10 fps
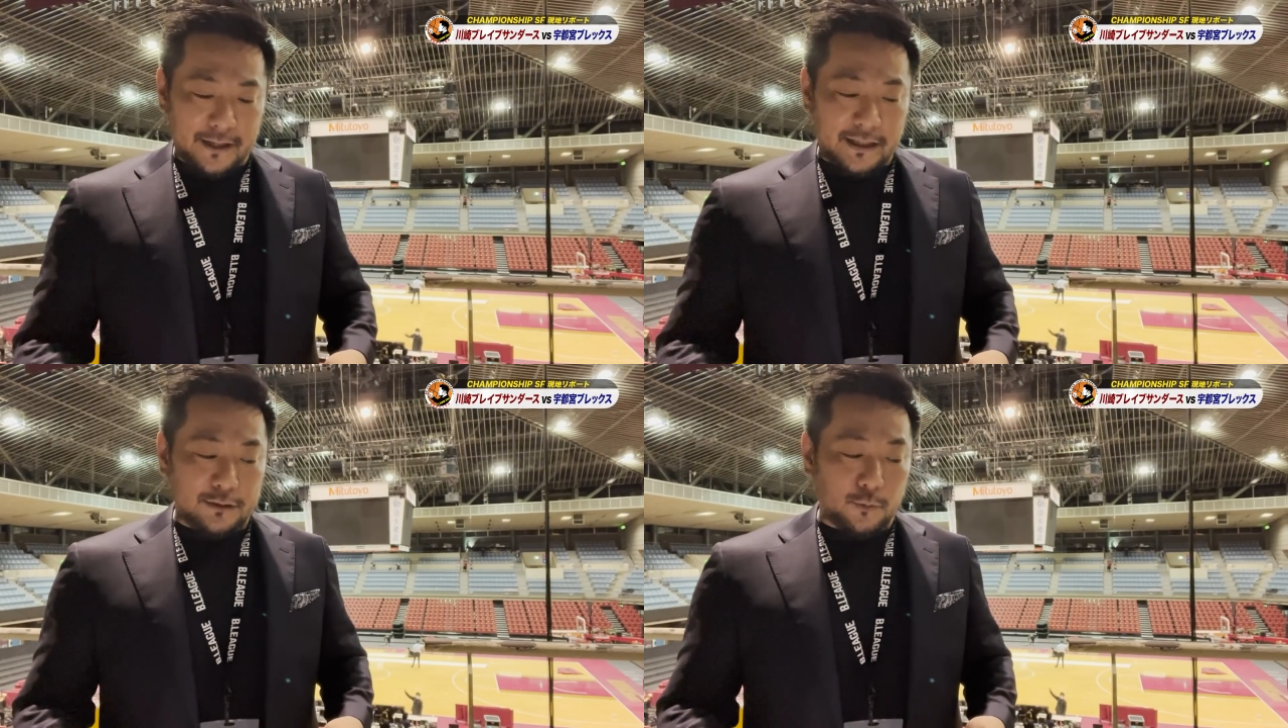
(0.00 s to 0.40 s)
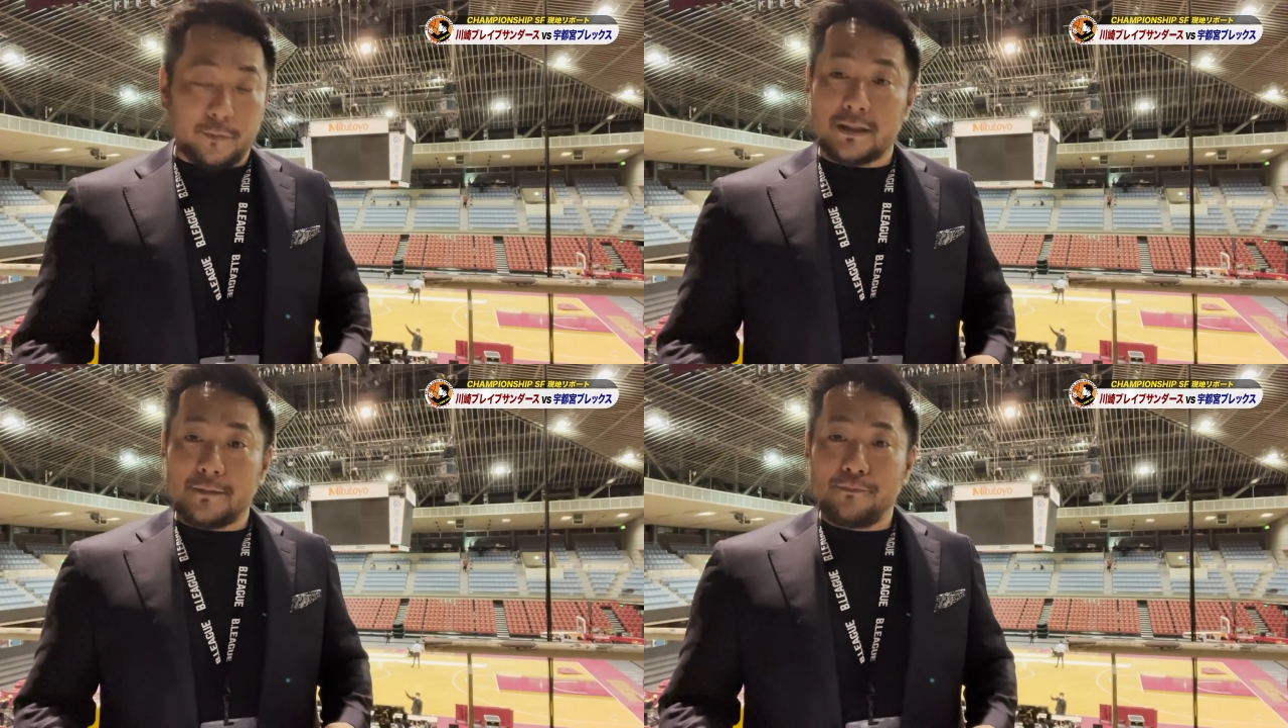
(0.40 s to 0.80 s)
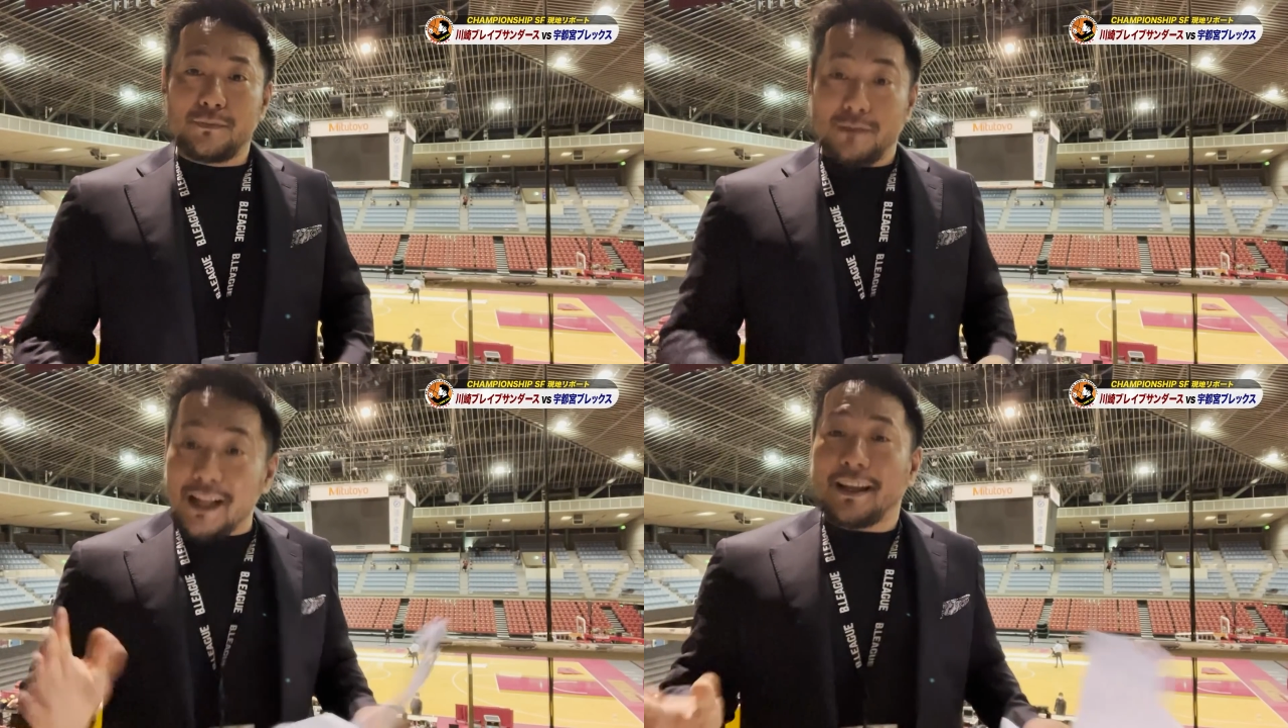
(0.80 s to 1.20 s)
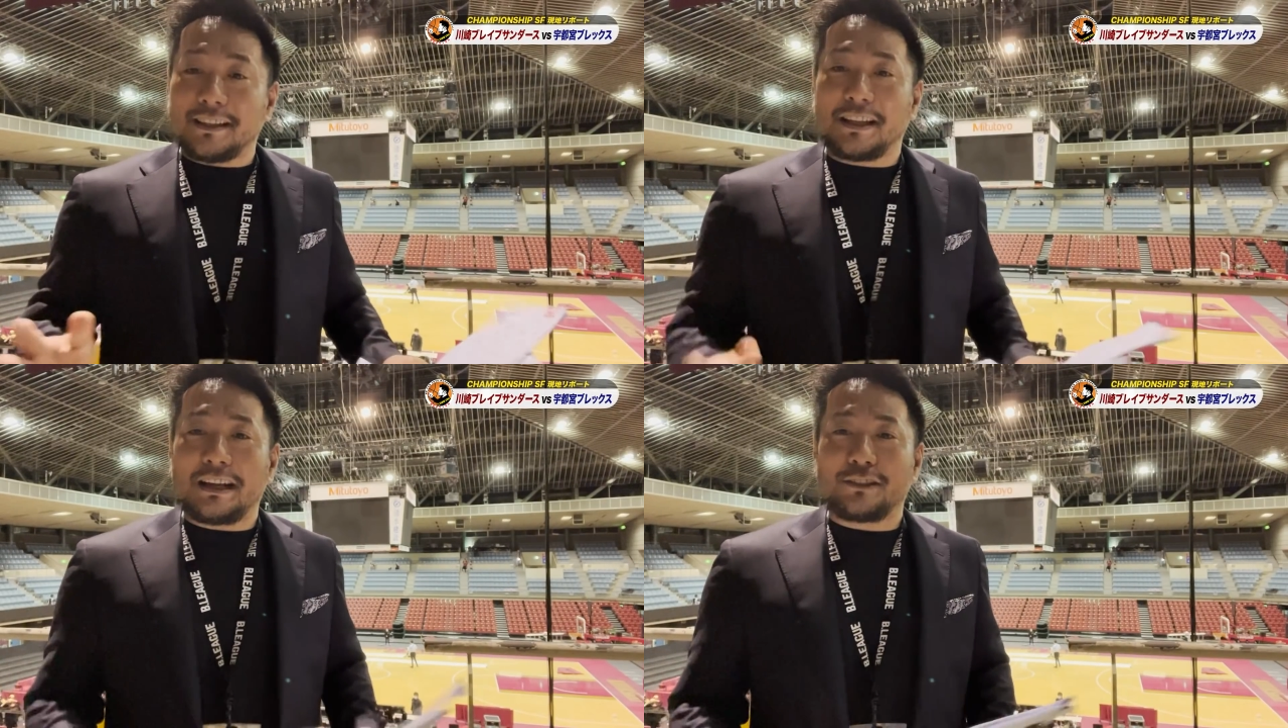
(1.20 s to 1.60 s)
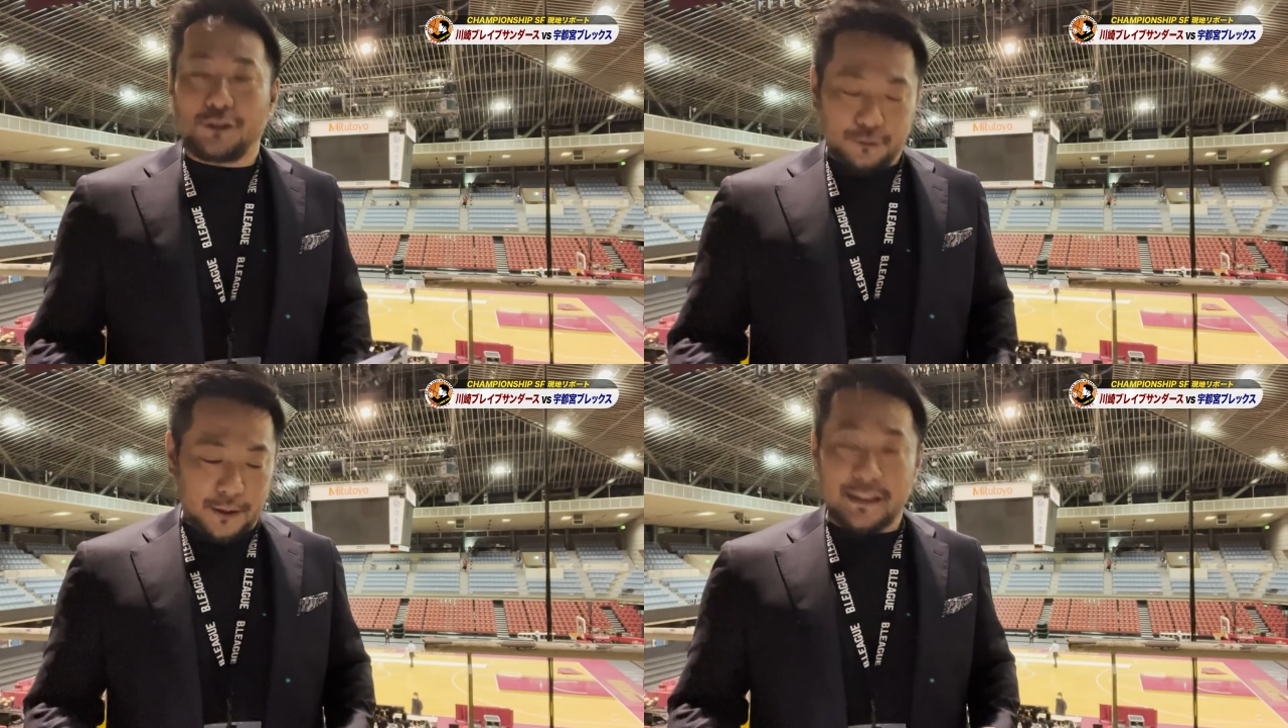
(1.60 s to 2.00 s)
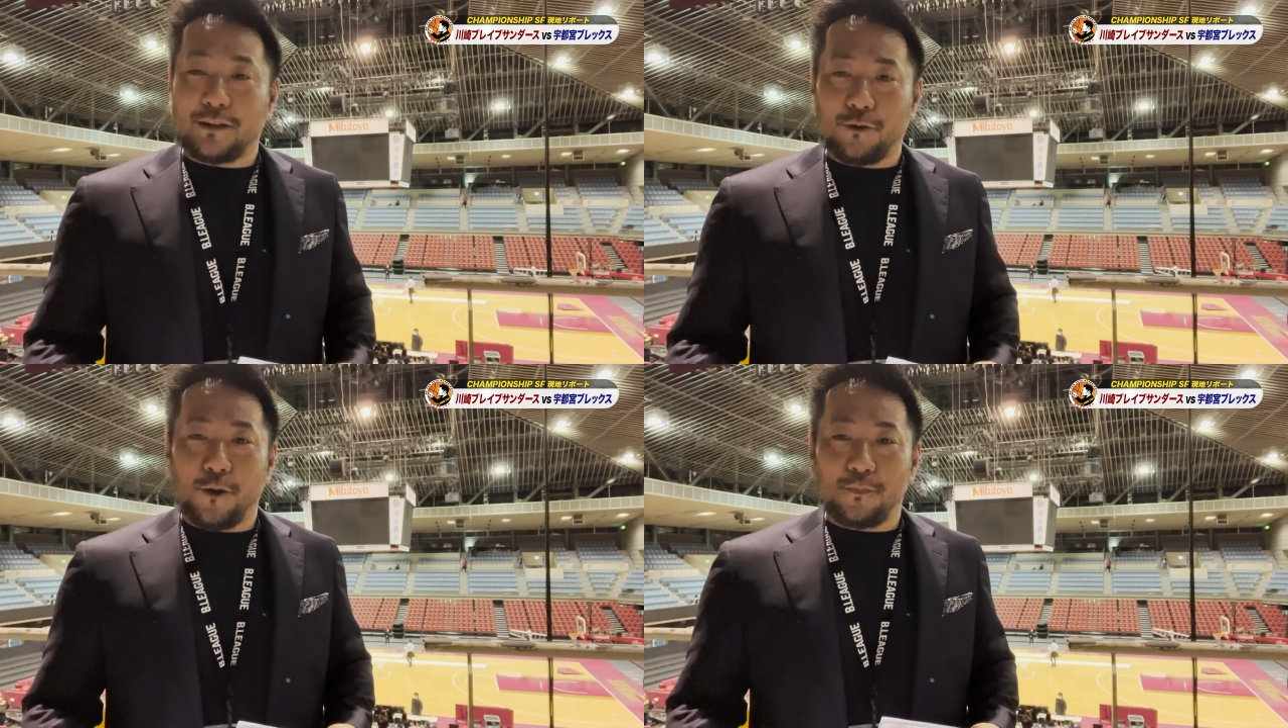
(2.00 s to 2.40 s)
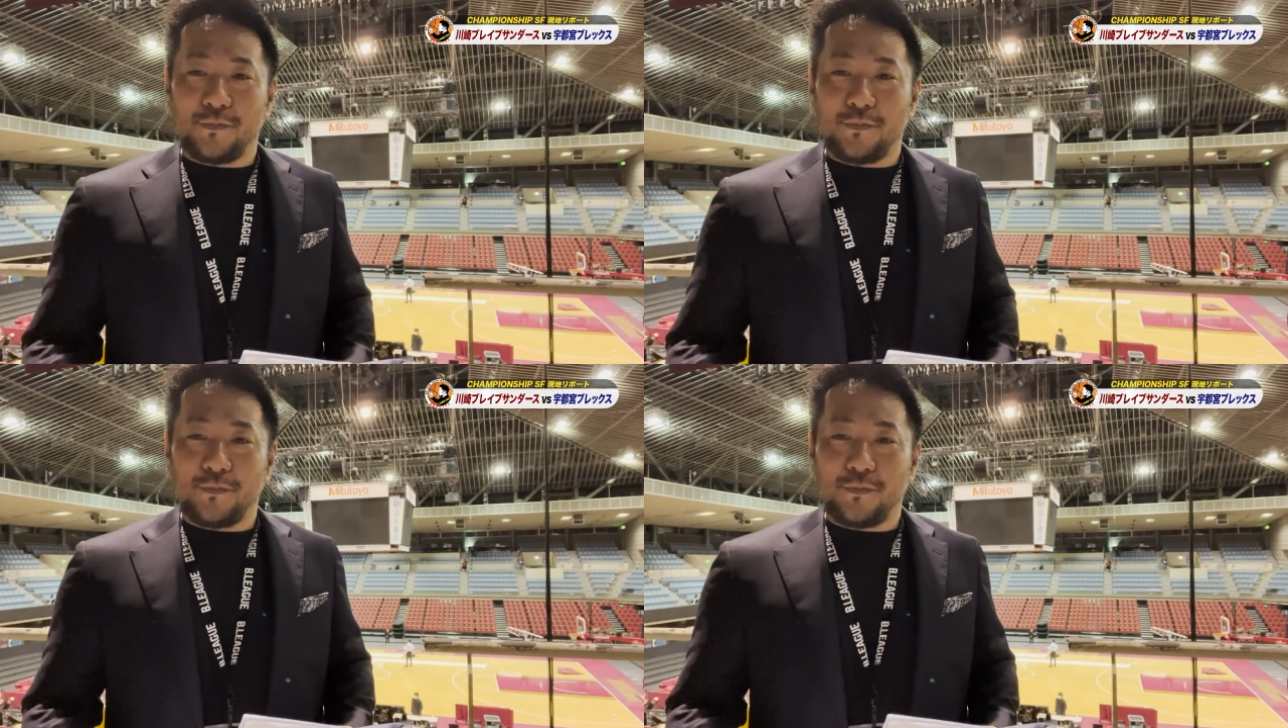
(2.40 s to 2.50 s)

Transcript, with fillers: いいなと思います。みんなで温かくファイナルを